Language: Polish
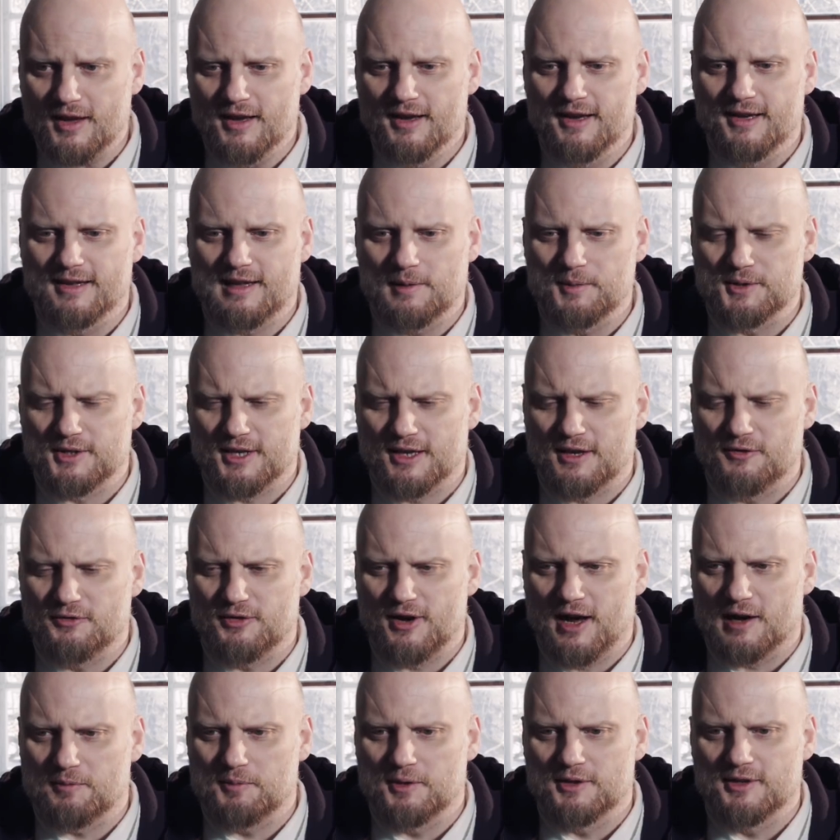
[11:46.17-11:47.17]
Y, tam jest taki
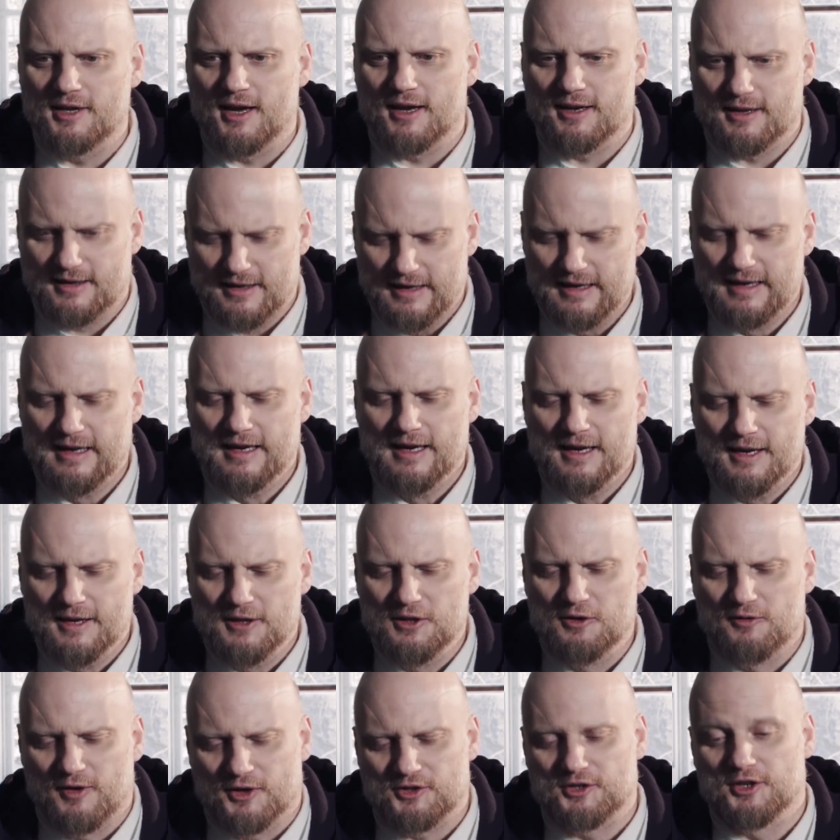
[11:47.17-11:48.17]
fragment, jak,
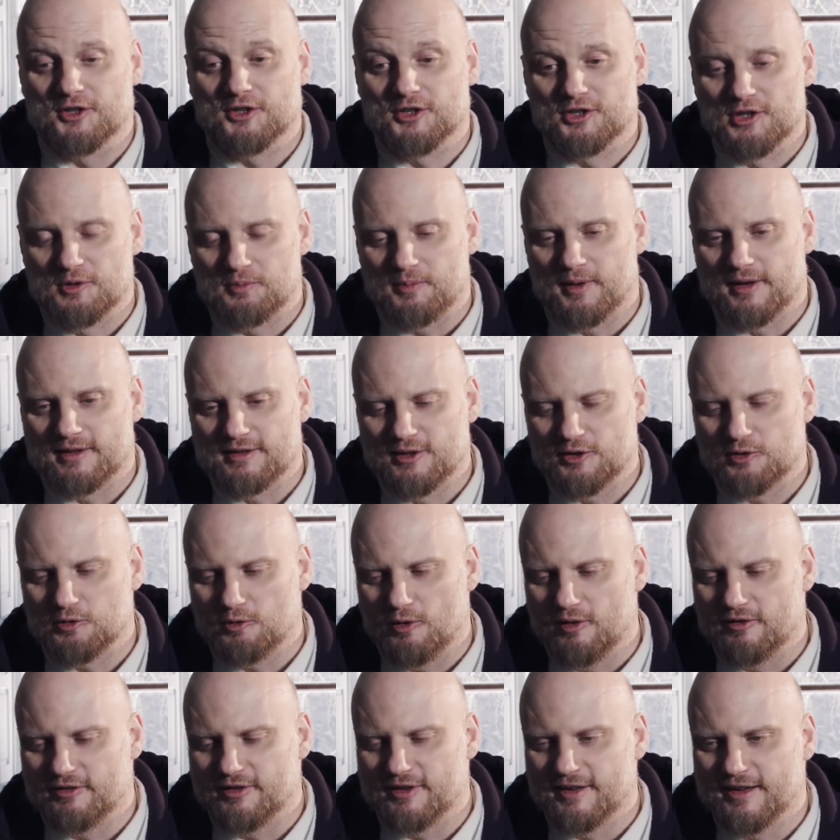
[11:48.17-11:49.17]
no właśnie, skrzypek
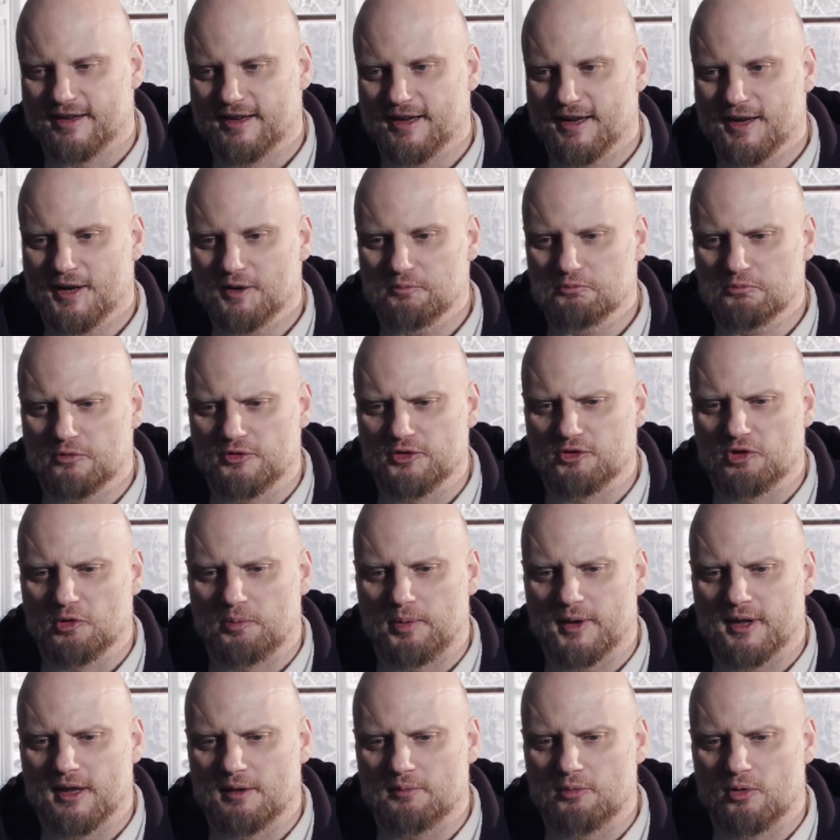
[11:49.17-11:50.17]
tytułowy, mówi do
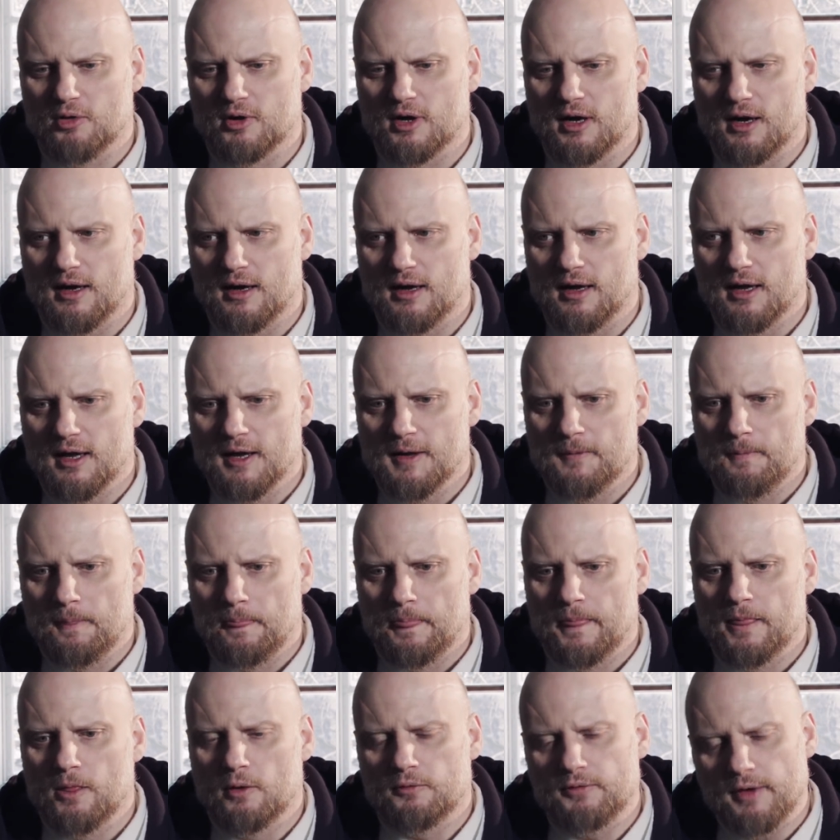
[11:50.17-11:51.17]
Pana Boga:
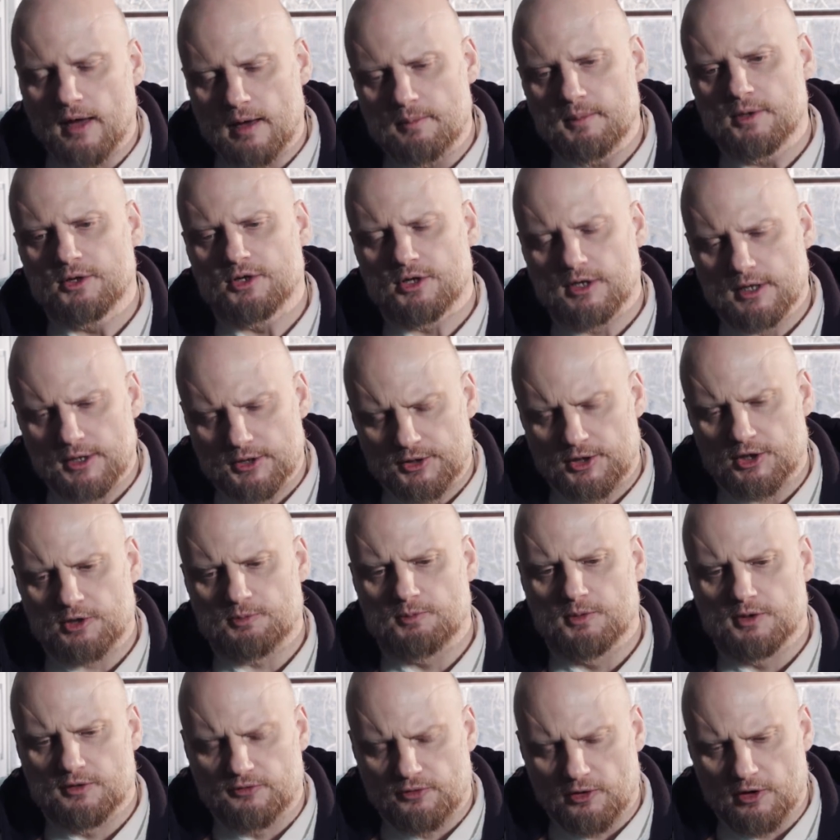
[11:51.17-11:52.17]
No wiemy, że
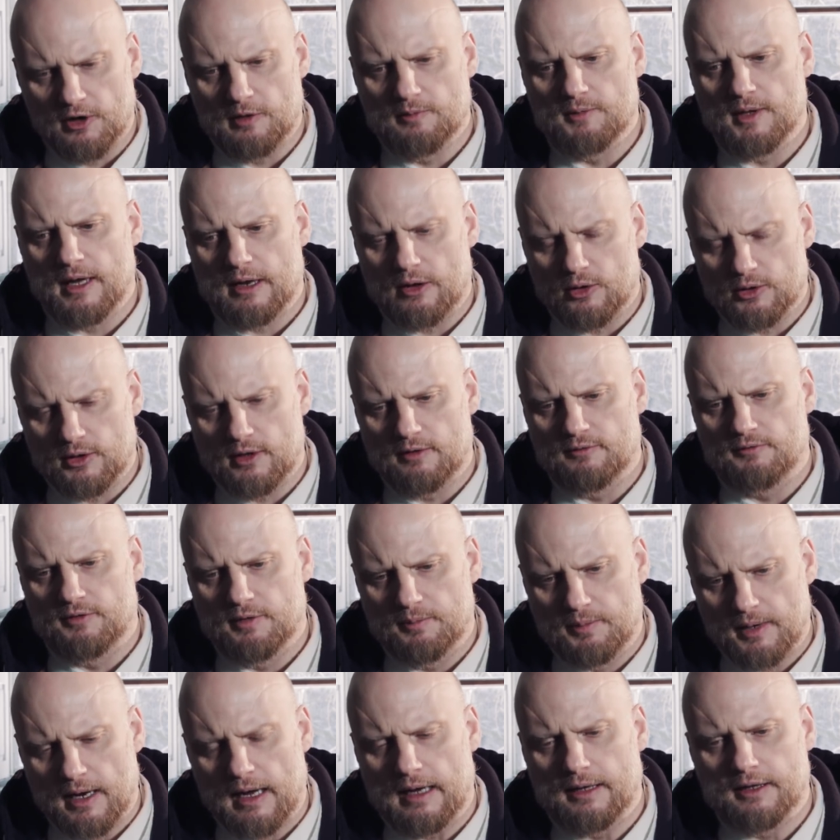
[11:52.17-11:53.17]
jesteśmy Twoim narodem
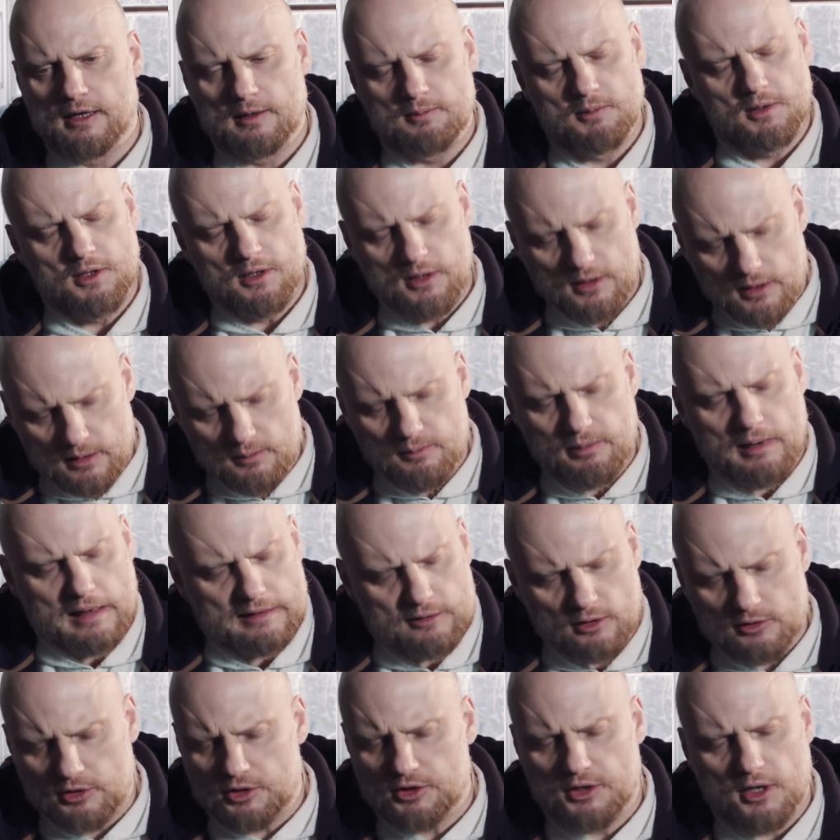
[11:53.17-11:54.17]
wybranym i
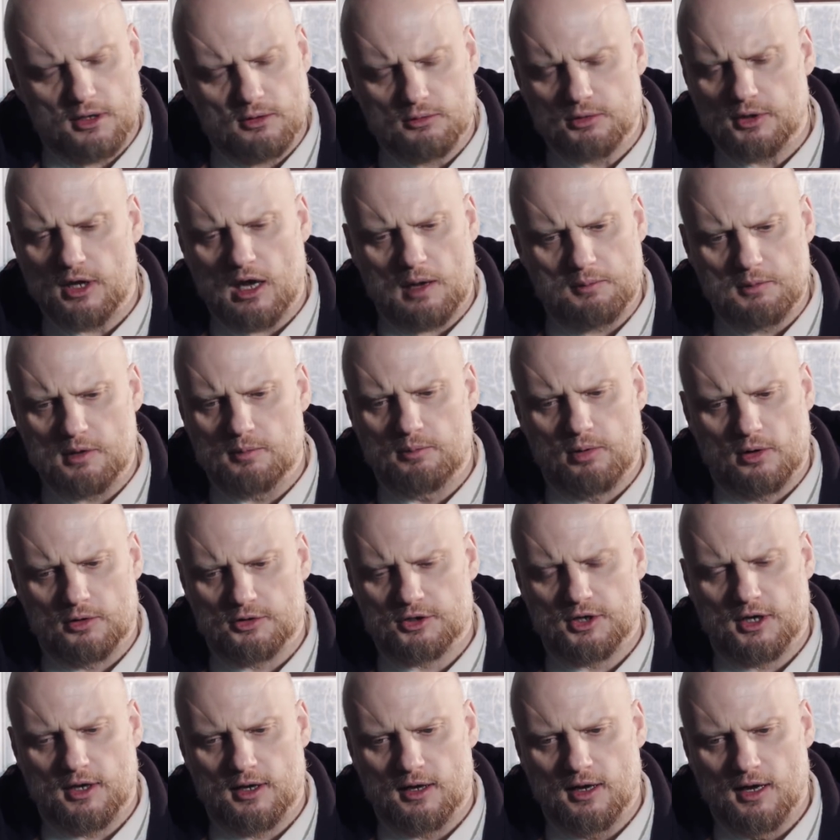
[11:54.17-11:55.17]
bardzo Ci dziękujemy,
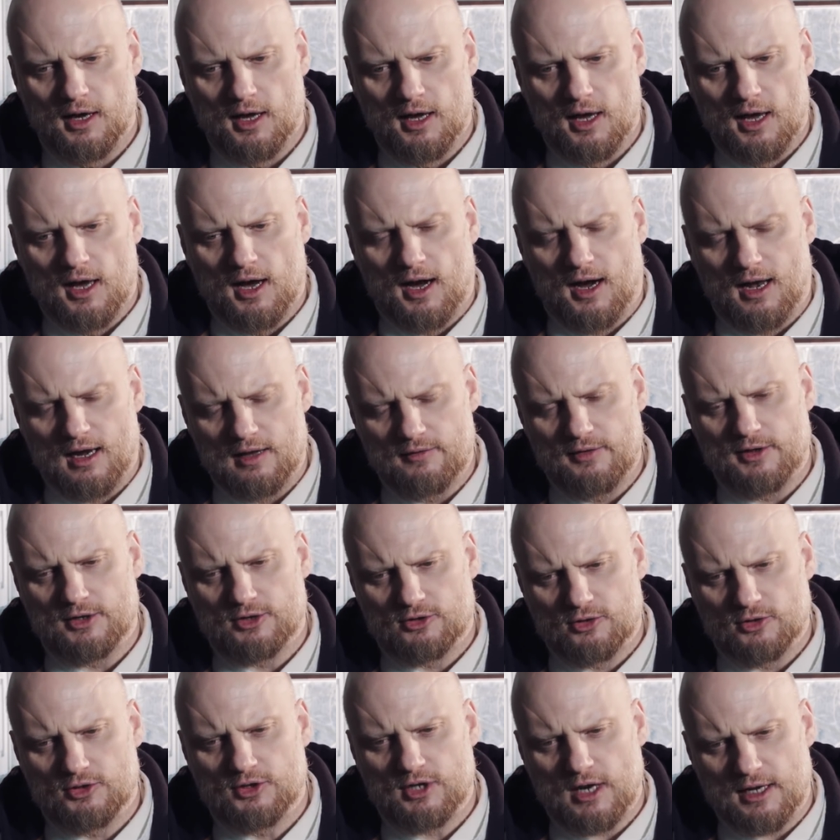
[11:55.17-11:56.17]
Boże, ale
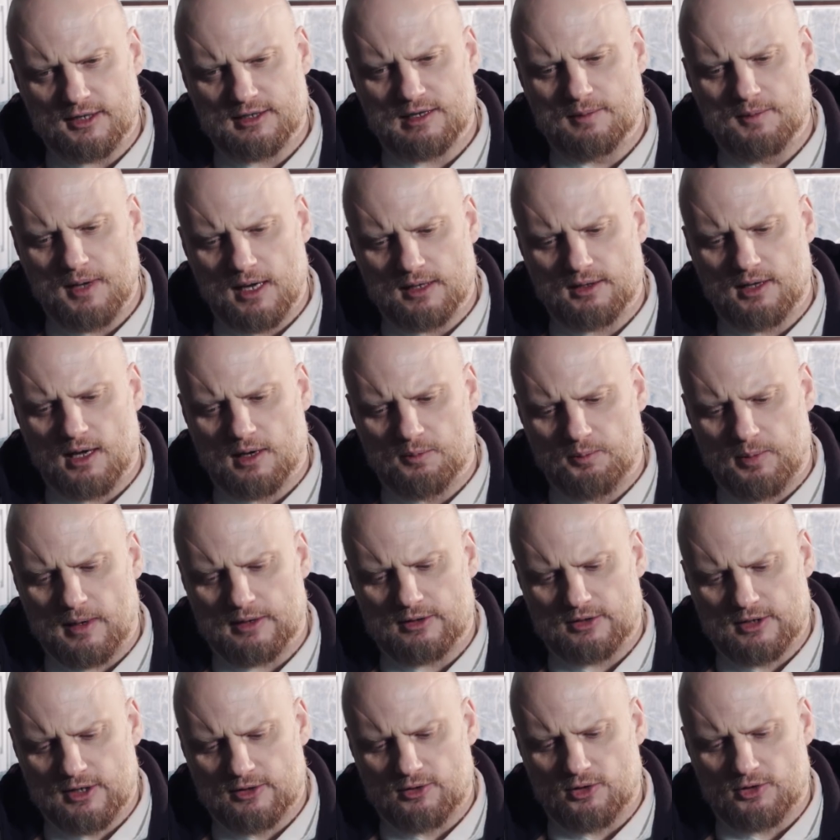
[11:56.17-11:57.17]
wiesz, co czasem, jak tak
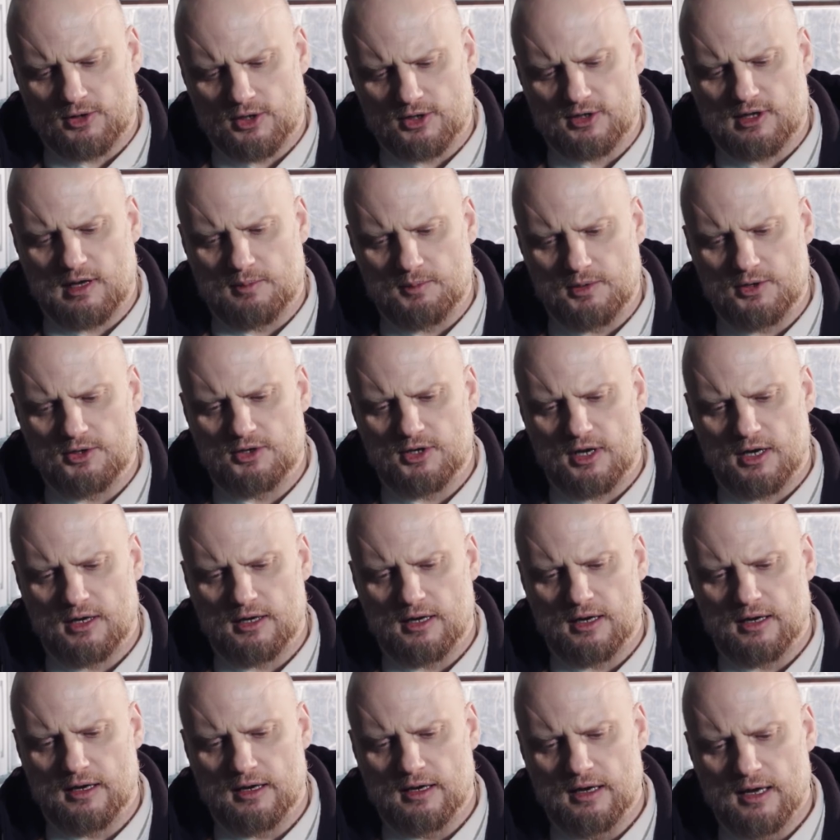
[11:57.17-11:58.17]
patrzę, co się z nami
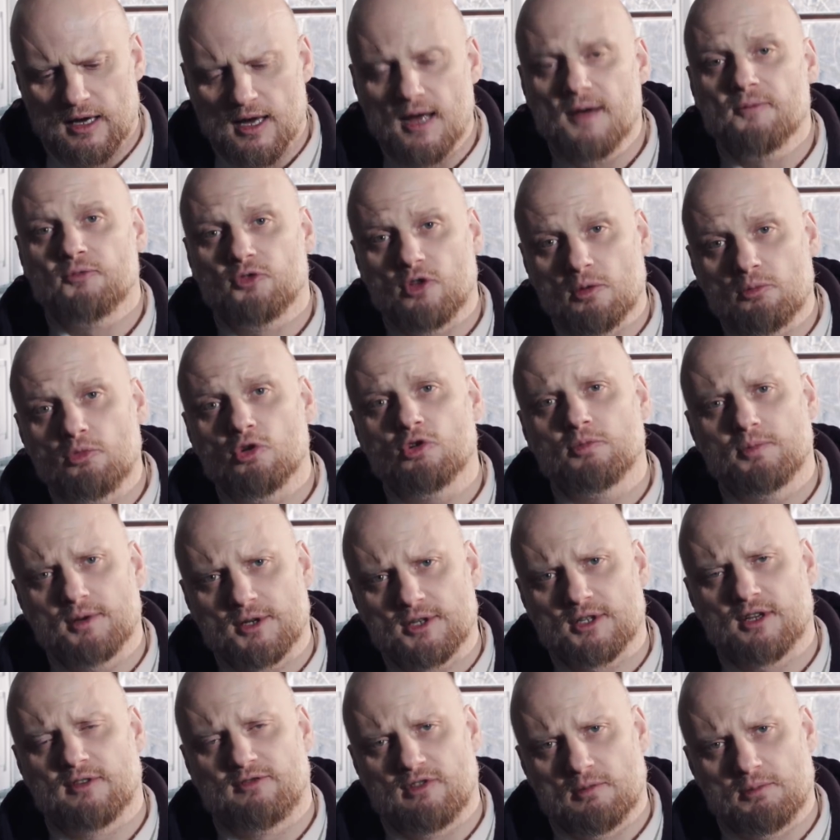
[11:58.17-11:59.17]
dzieje, to
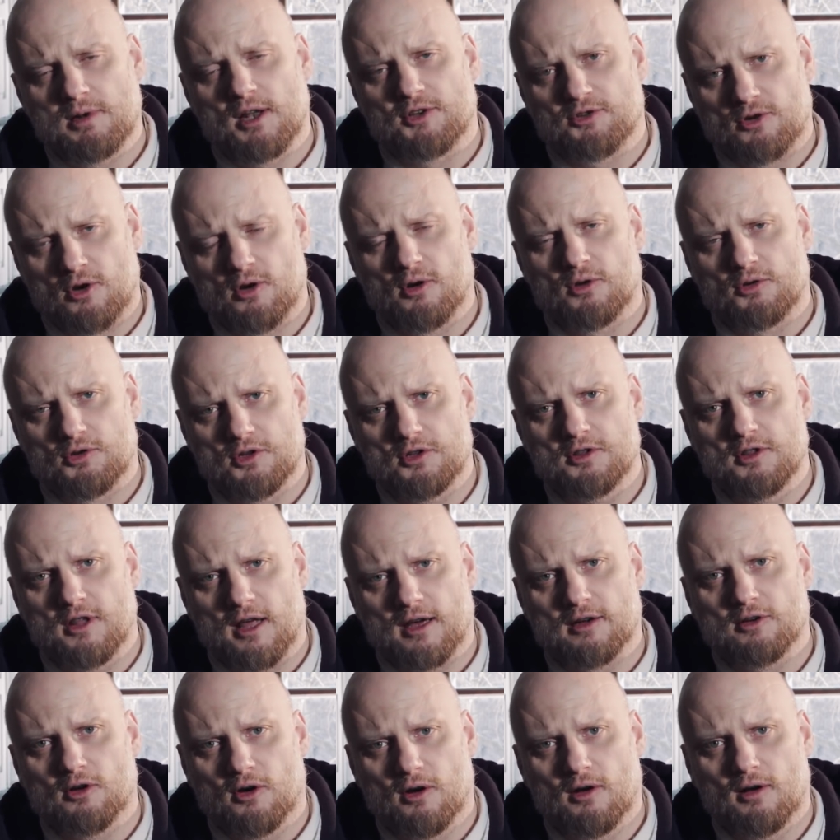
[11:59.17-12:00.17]
mógłbyś sobie wybrać kogoś
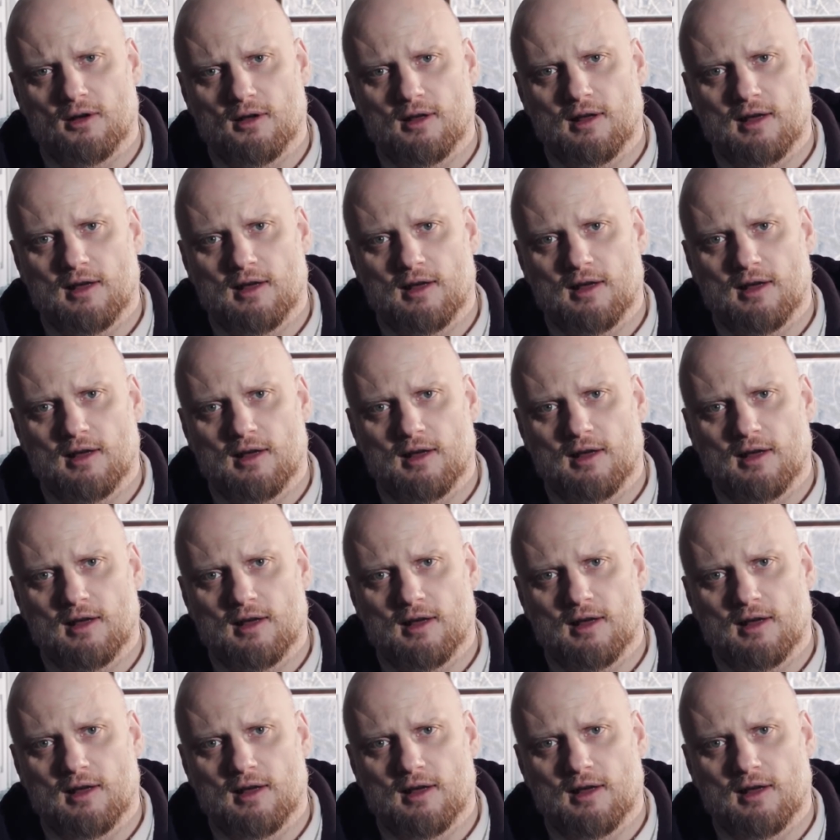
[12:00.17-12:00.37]
innego.